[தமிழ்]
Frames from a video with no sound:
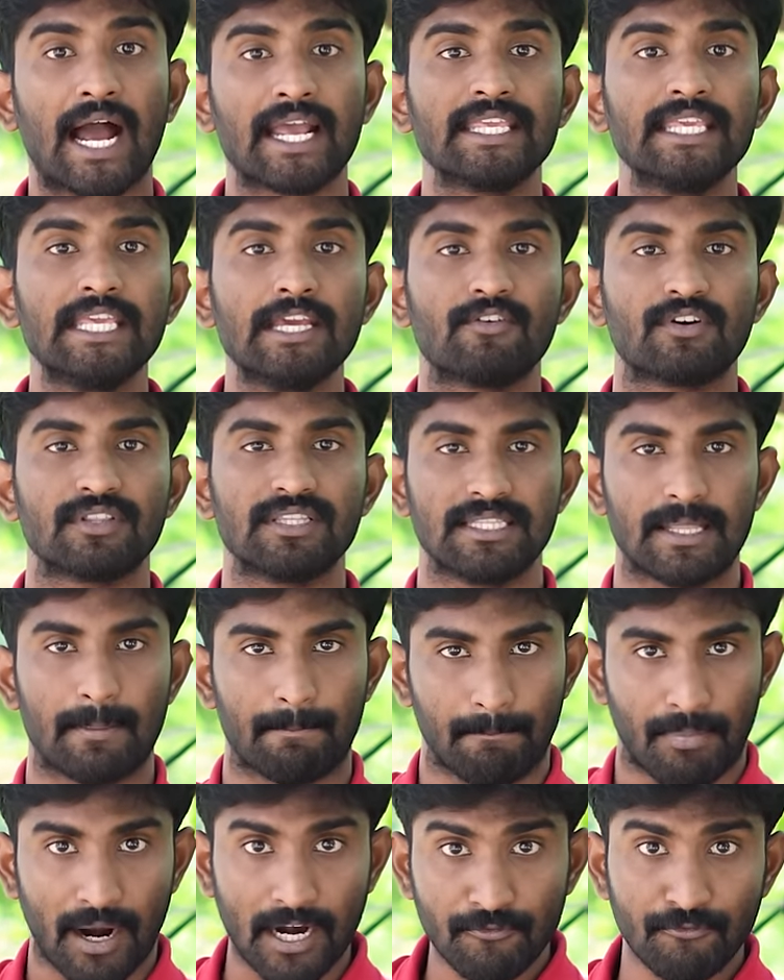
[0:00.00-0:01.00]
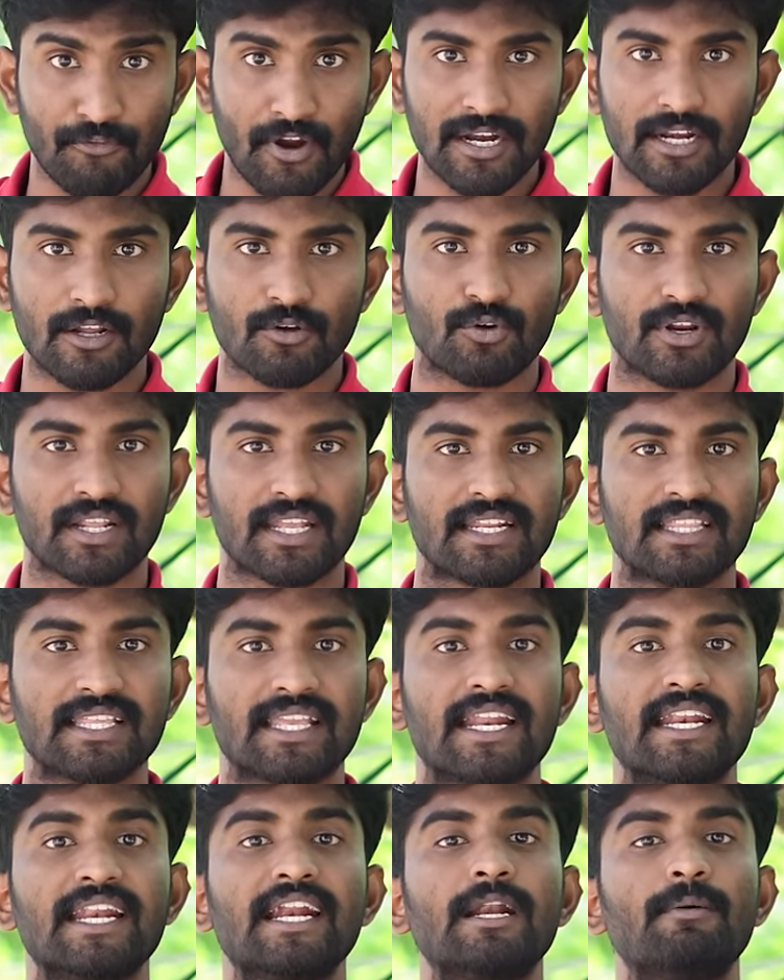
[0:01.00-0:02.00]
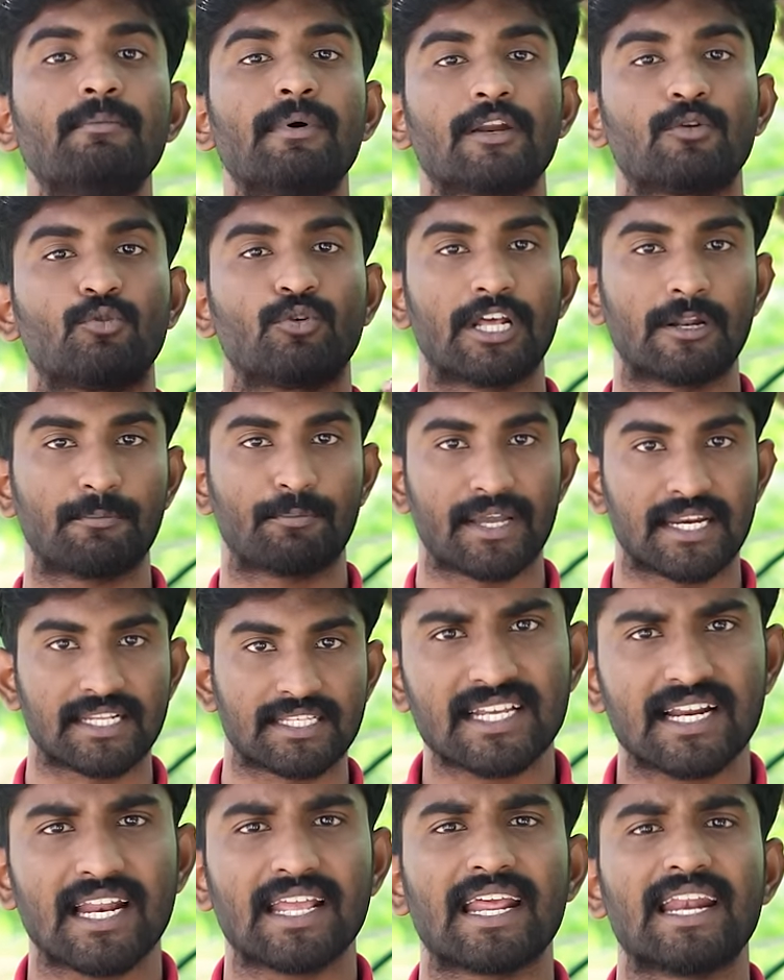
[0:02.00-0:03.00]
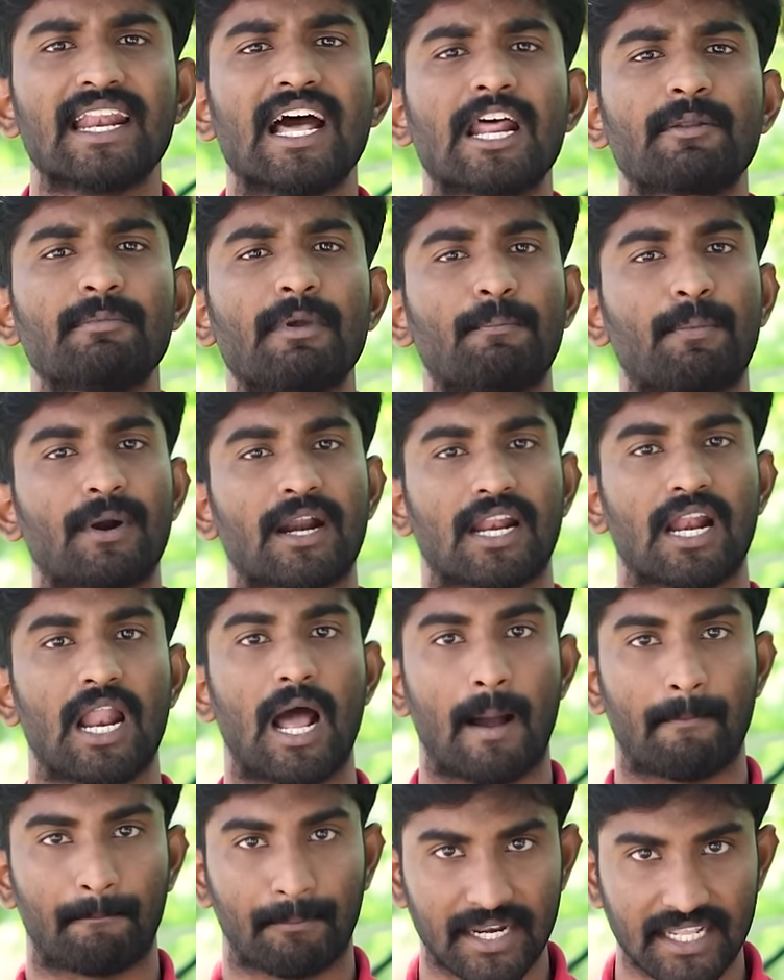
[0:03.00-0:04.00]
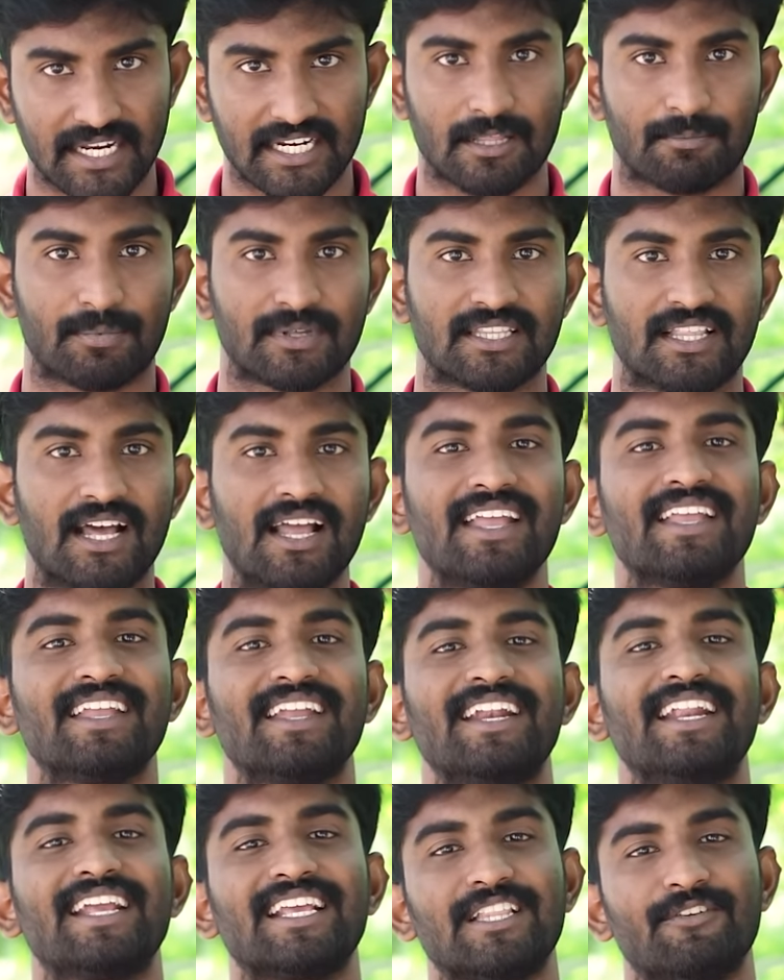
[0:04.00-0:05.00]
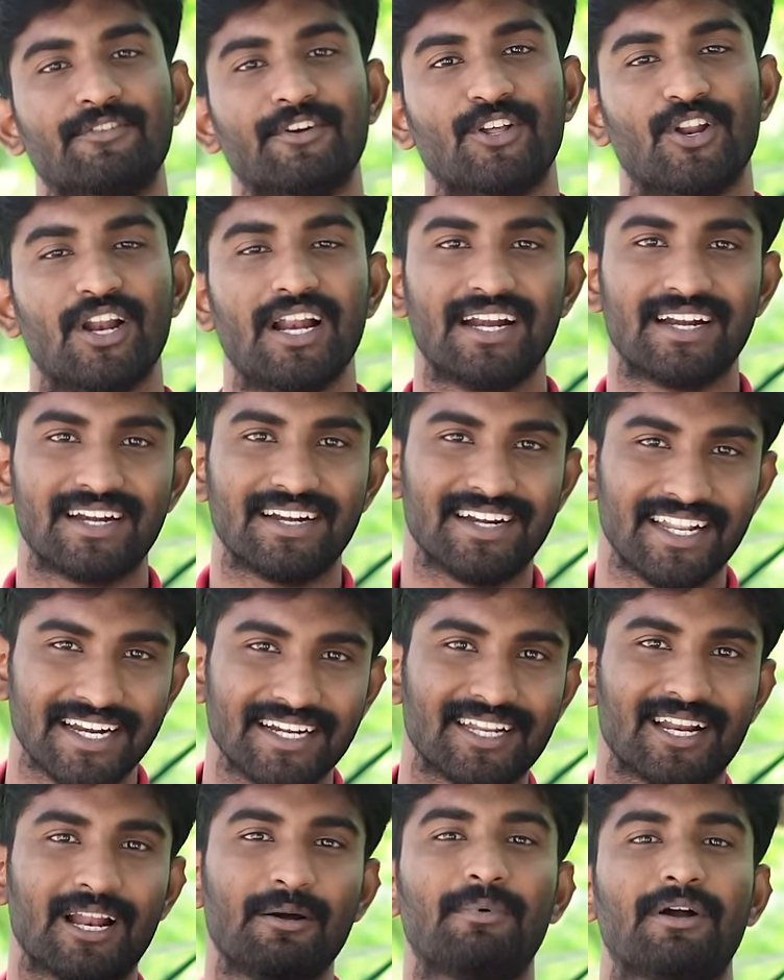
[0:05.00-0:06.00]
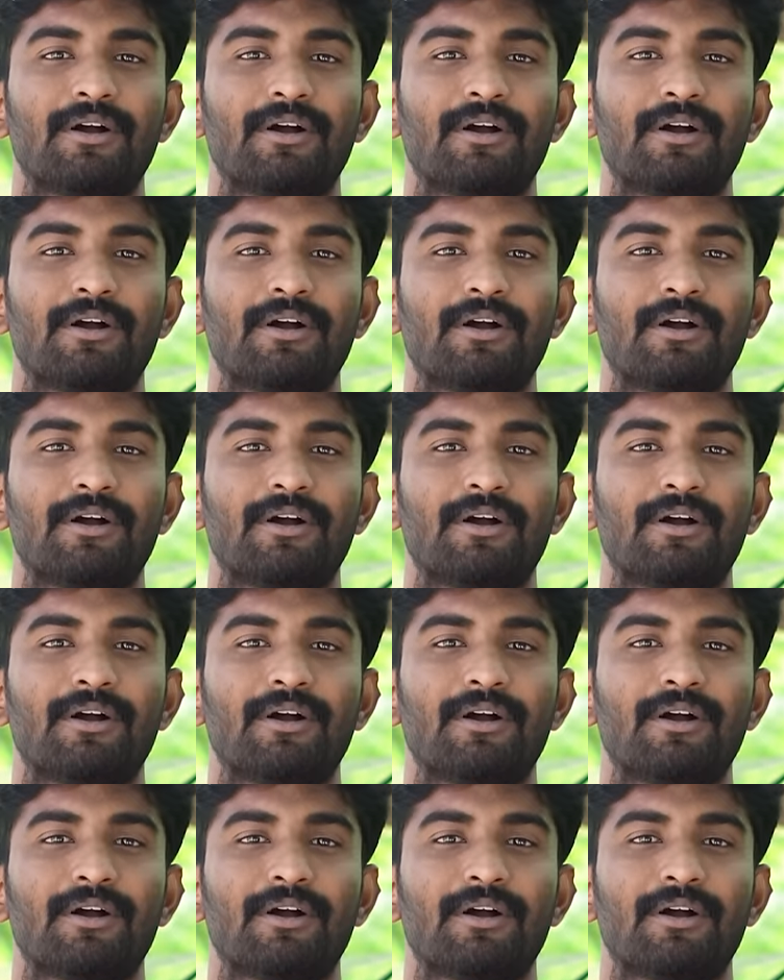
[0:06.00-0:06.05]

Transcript: அங்கே வந்து இந்த பட் ஃபேட்டை குறைக்கிறதுக்கு என்னென்ன மாதிரி உடற்பயிற்சிகள்லாம் எல்லாருமே பண்ணலாம் அப்படிங்கிறத பற்றி தான் இன்றைக்கி இந்த வீடியோவில் டீட்டெயிலாக